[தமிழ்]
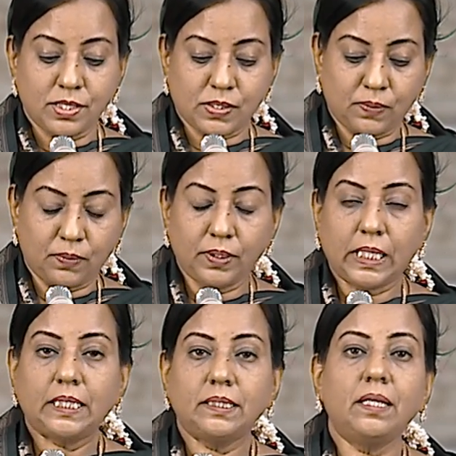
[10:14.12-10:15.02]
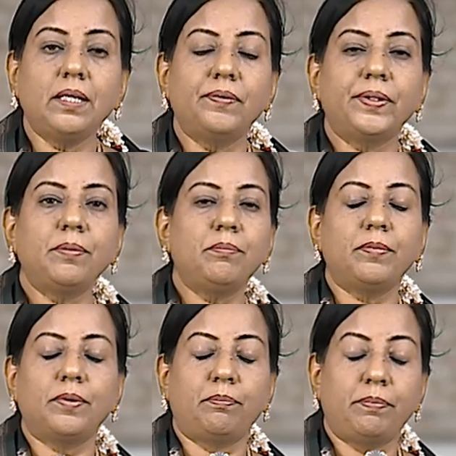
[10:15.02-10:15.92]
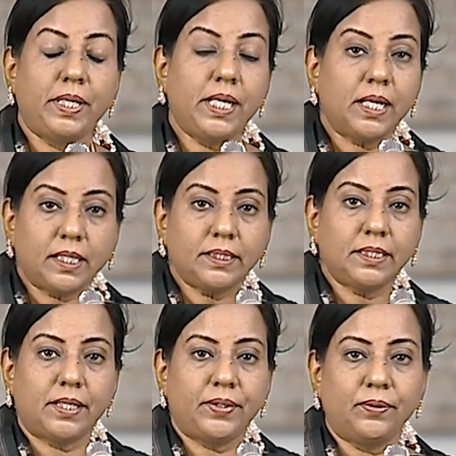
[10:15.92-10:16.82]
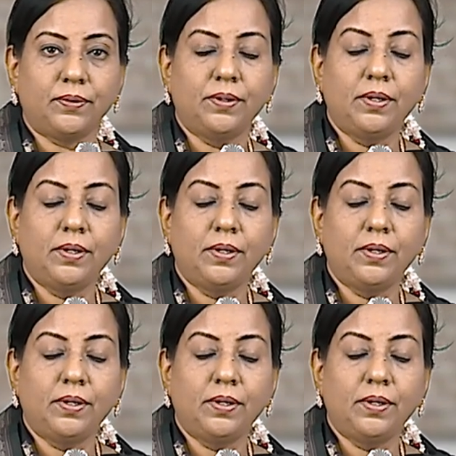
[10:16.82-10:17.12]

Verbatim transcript: ஸோ கர்த்தருக்கு வந்து பிரிக்காத காரியம்